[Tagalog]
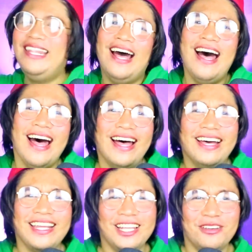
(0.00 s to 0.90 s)

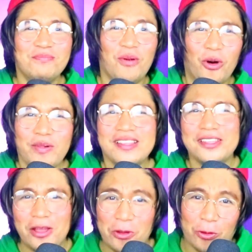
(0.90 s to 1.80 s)
Nakakakilig yung moment
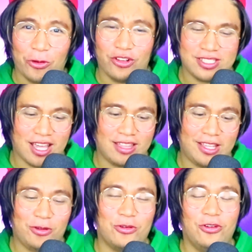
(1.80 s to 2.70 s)
na yon sa so,
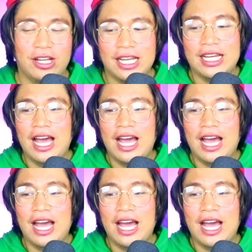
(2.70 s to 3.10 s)
hindi ko